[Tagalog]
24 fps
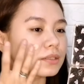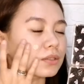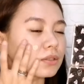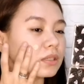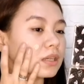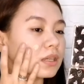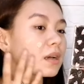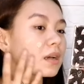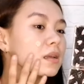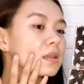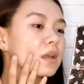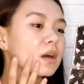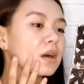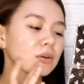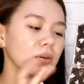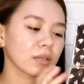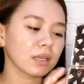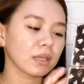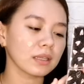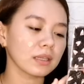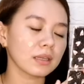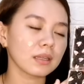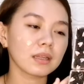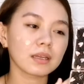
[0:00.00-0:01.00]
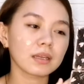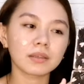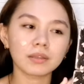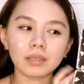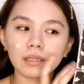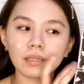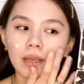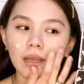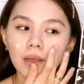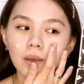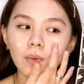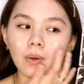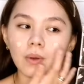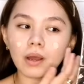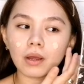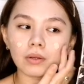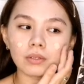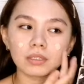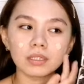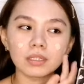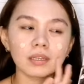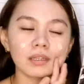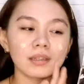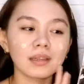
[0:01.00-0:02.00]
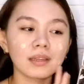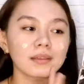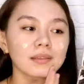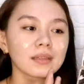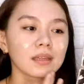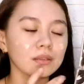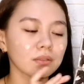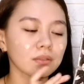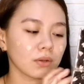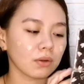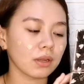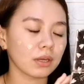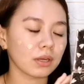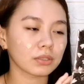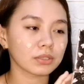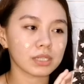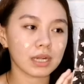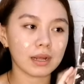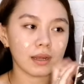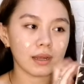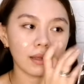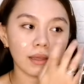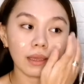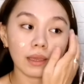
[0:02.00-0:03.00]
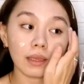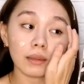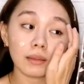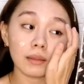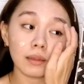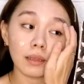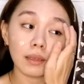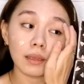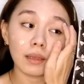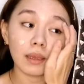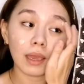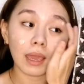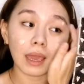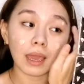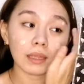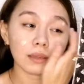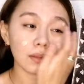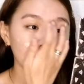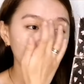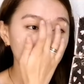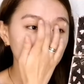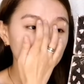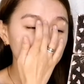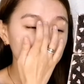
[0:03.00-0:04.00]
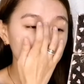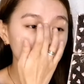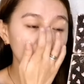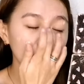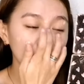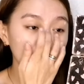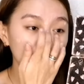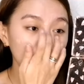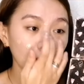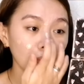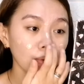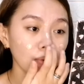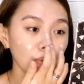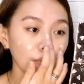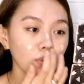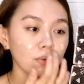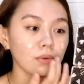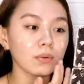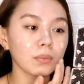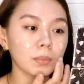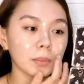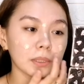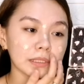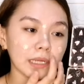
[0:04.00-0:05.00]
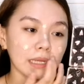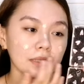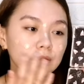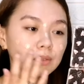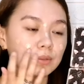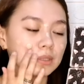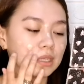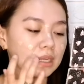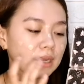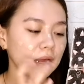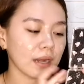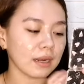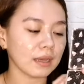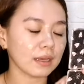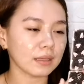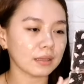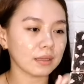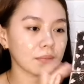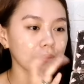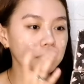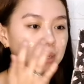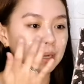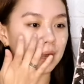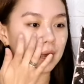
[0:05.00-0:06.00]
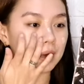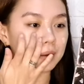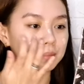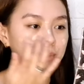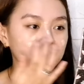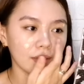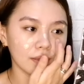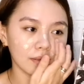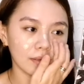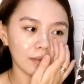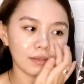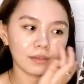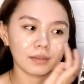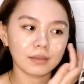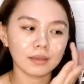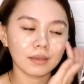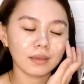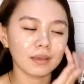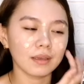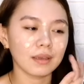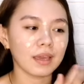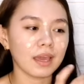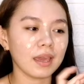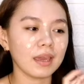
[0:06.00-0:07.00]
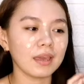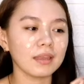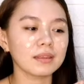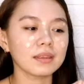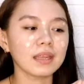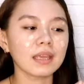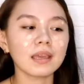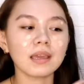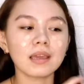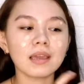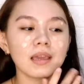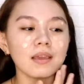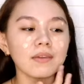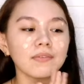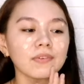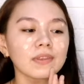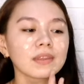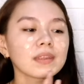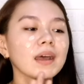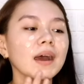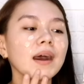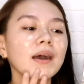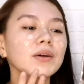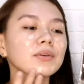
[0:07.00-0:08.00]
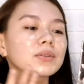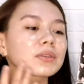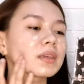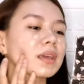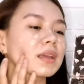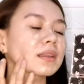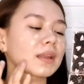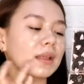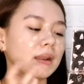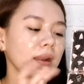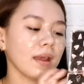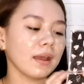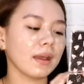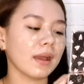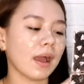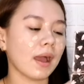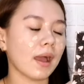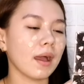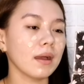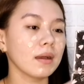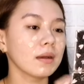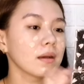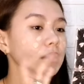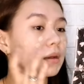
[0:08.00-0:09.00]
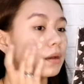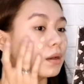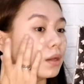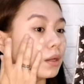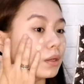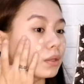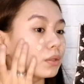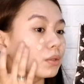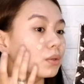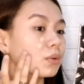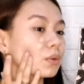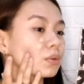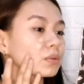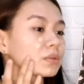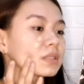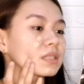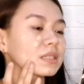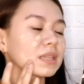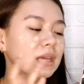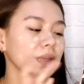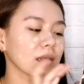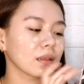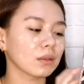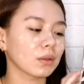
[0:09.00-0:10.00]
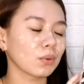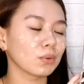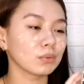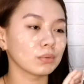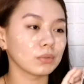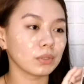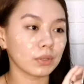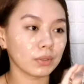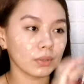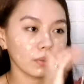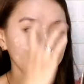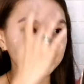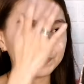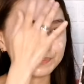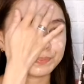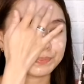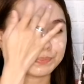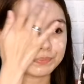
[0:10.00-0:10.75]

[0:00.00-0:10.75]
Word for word: So yan, ako ganyan lang yung ginagawa ko. Dinadatdat ko lang siya. And eto, hindi ko masyadong nilalagay ng marami. And nai-even out niya talaga yung skin tone nyo.